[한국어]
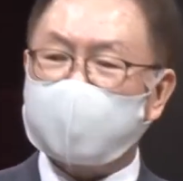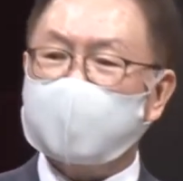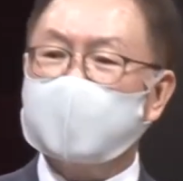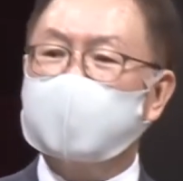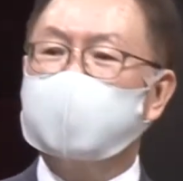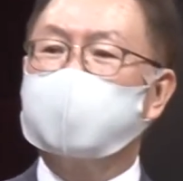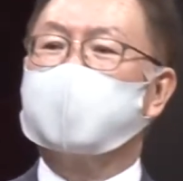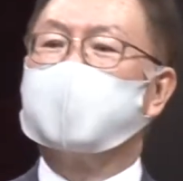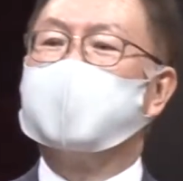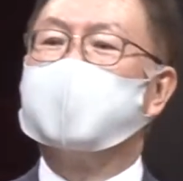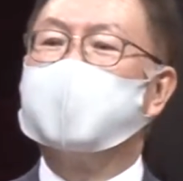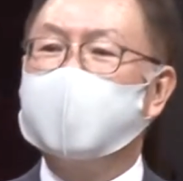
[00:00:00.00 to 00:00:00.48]

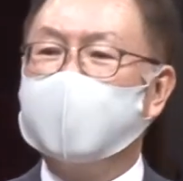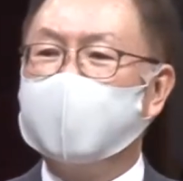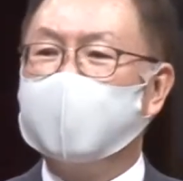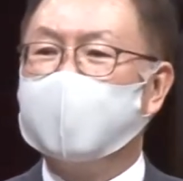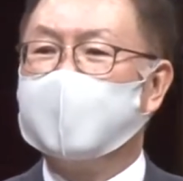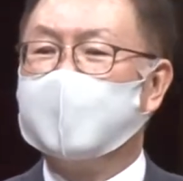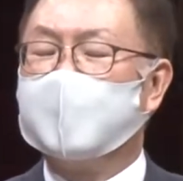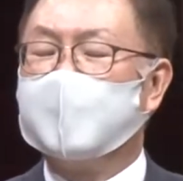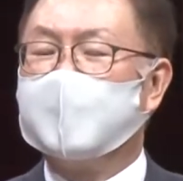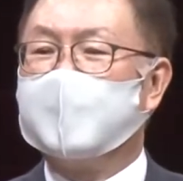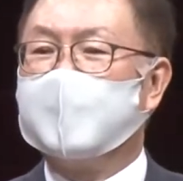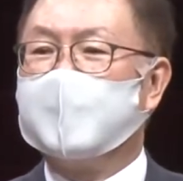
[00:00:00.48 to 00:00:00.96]
그런데
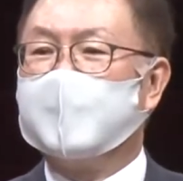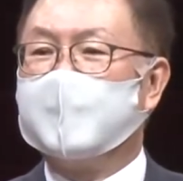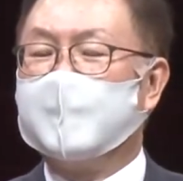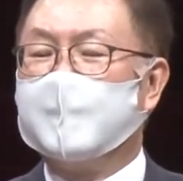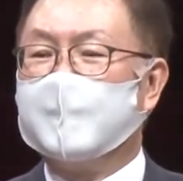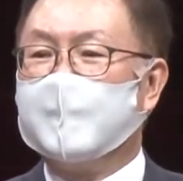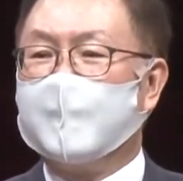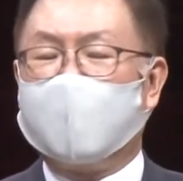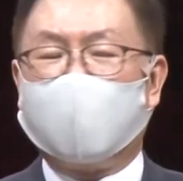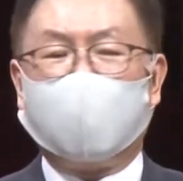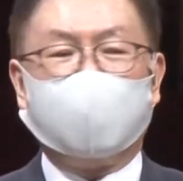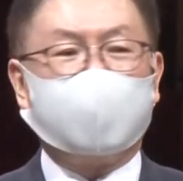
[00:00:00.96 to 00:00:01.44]

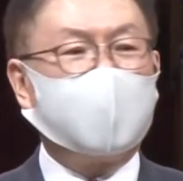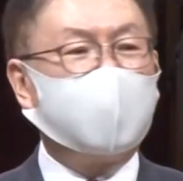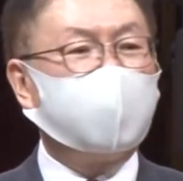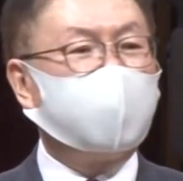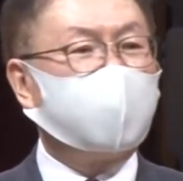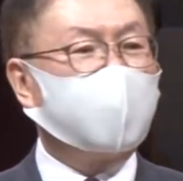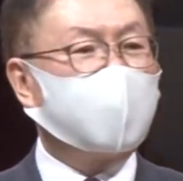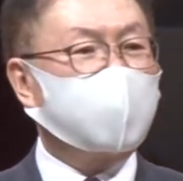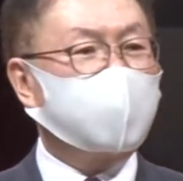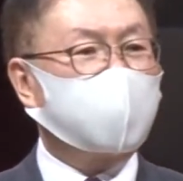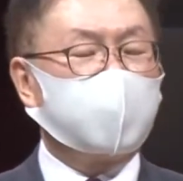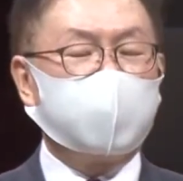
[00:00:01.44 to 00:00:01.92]

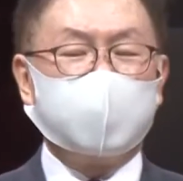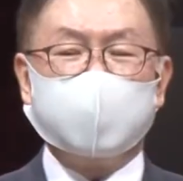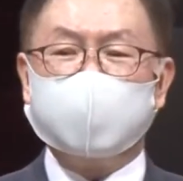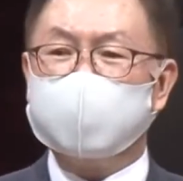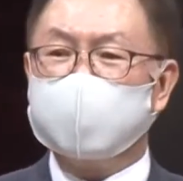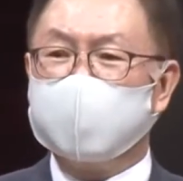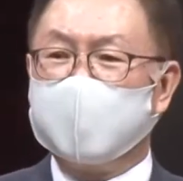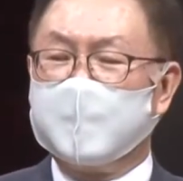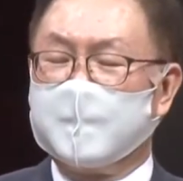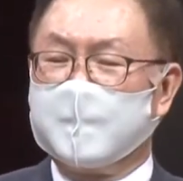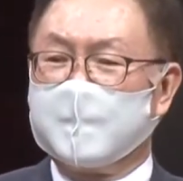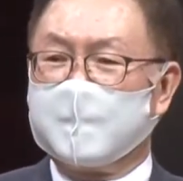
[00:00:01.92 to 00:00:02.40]

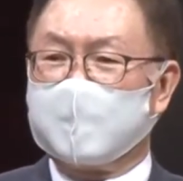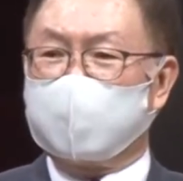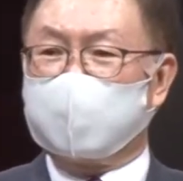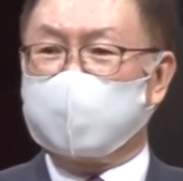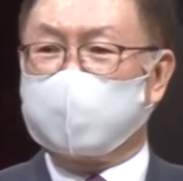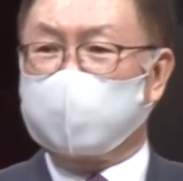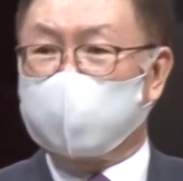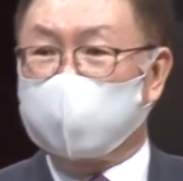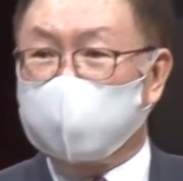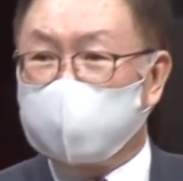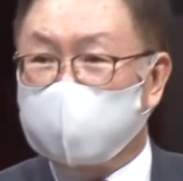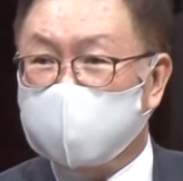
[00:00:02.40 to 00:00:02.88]
하나님께서는
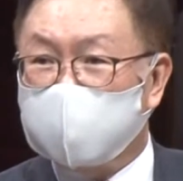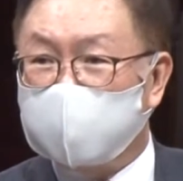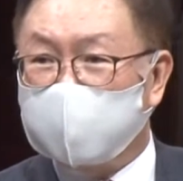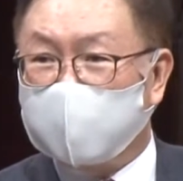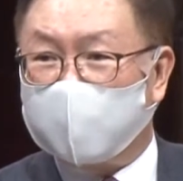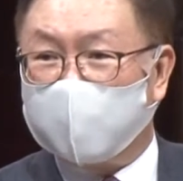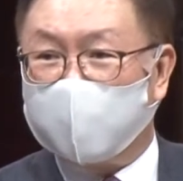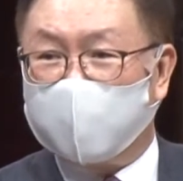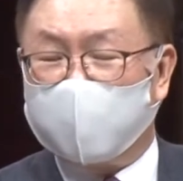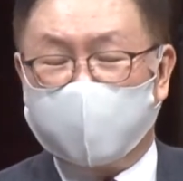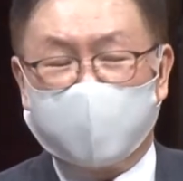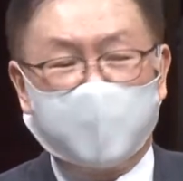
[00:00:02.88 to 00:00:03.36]

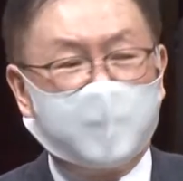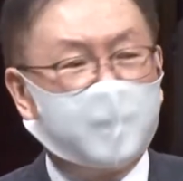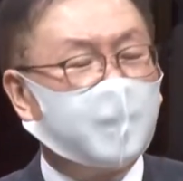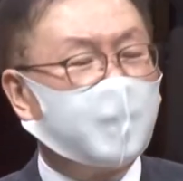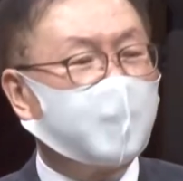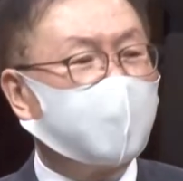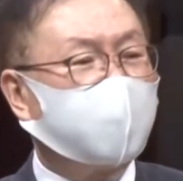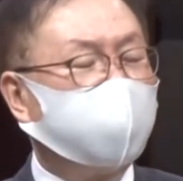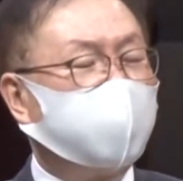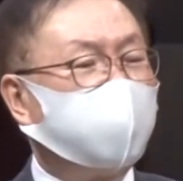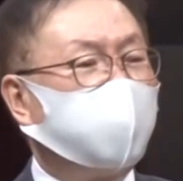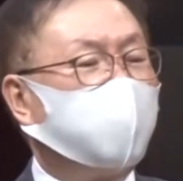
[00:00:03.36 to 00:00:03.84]
주시고
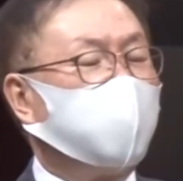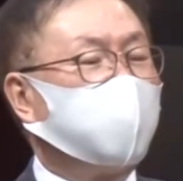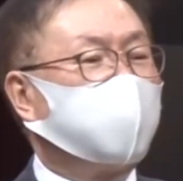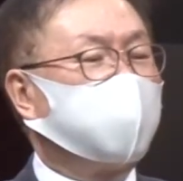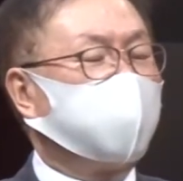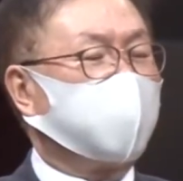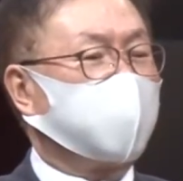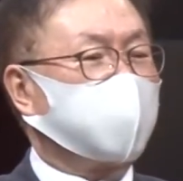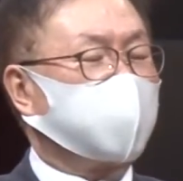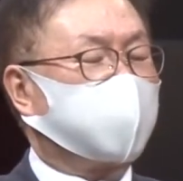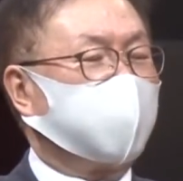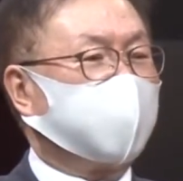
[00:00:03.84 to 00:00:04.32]
그리고
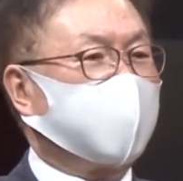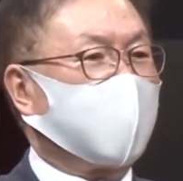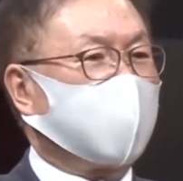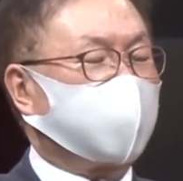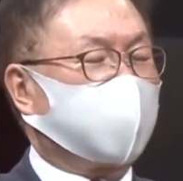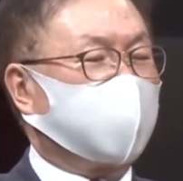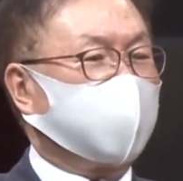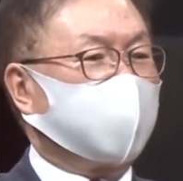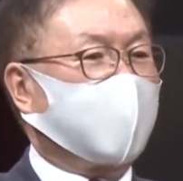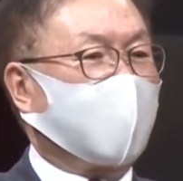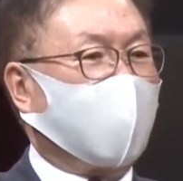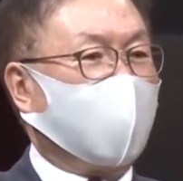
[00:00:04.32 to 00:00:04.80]
그것을
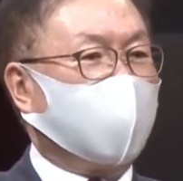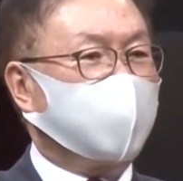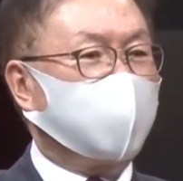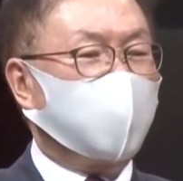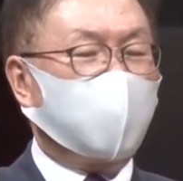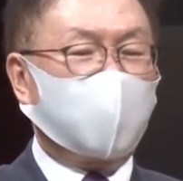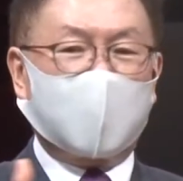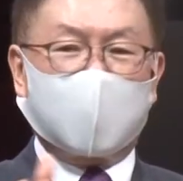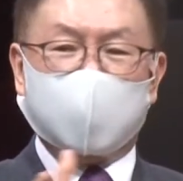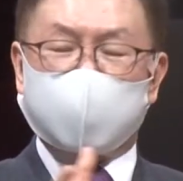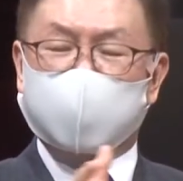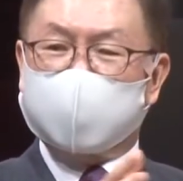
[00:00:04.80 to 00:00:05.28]
다시
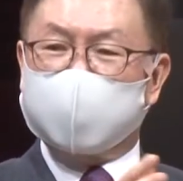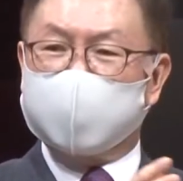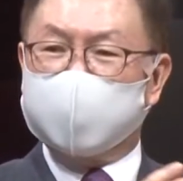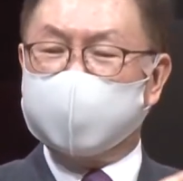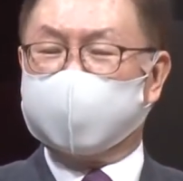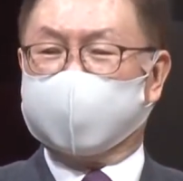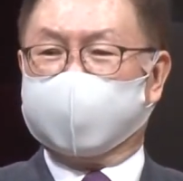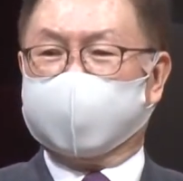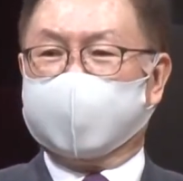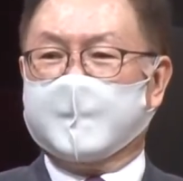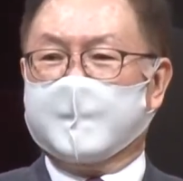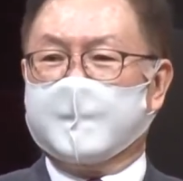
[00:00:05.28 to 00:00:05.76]

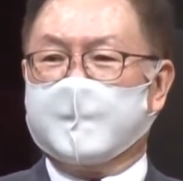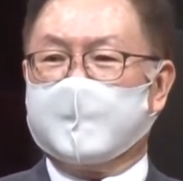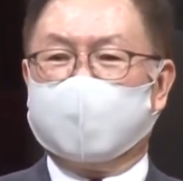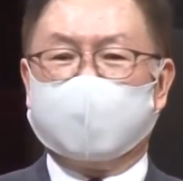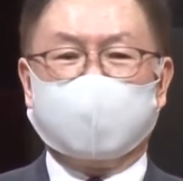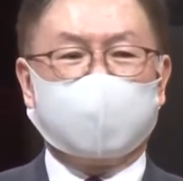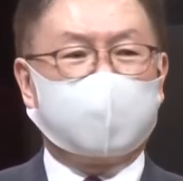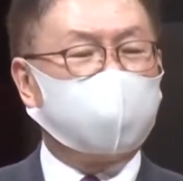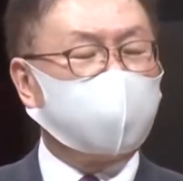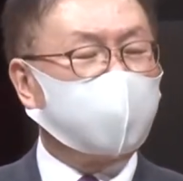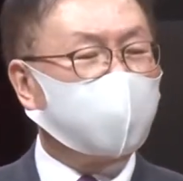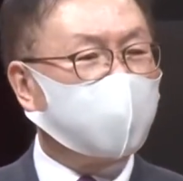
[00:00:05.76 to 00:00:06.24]
가져가시는
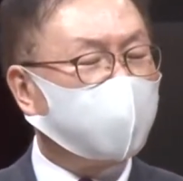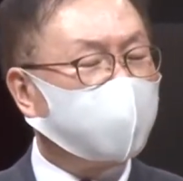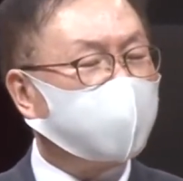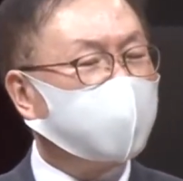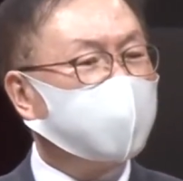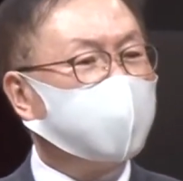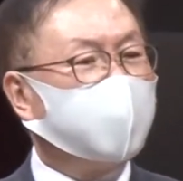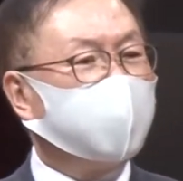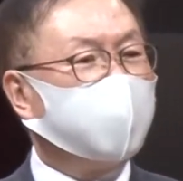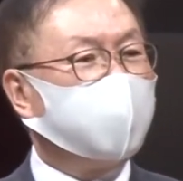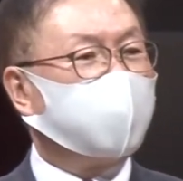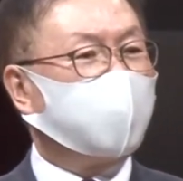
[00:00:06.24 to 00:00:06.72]
그런
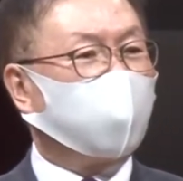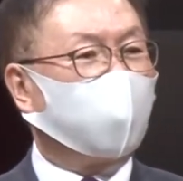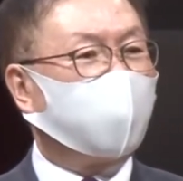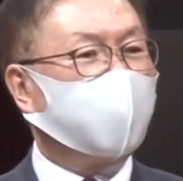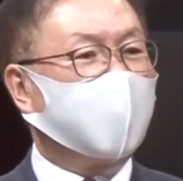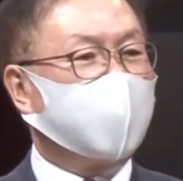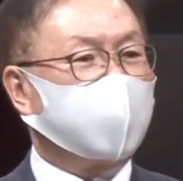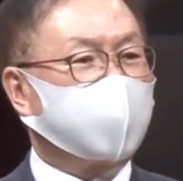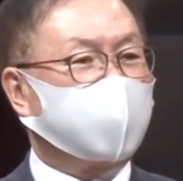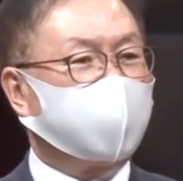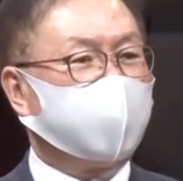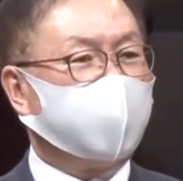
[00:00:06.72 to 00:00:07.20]
일을
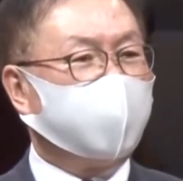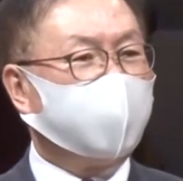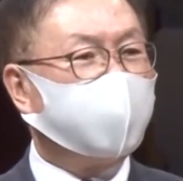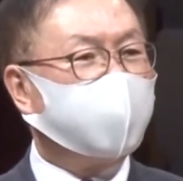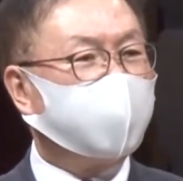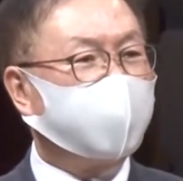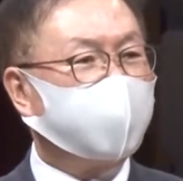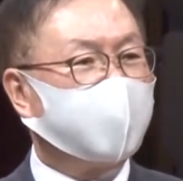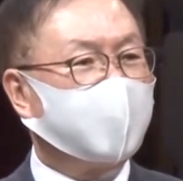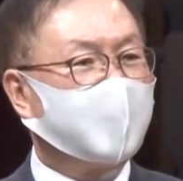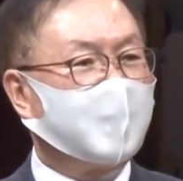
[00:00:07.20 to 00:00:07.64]
통해서